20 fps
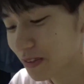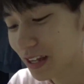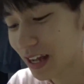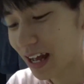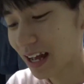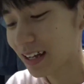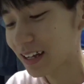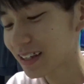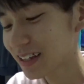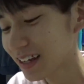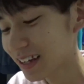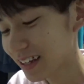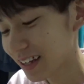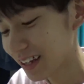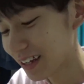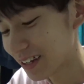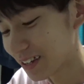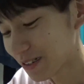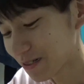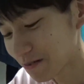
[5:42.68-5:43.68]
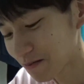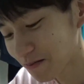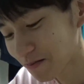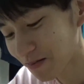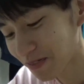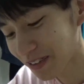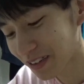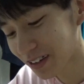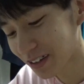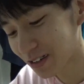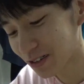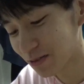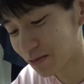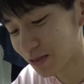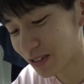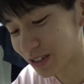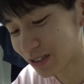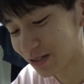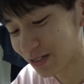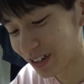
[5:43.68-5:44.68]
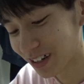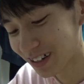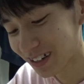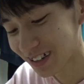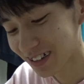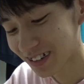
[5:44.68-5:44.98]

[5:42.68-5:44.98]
飽きないね梅酒は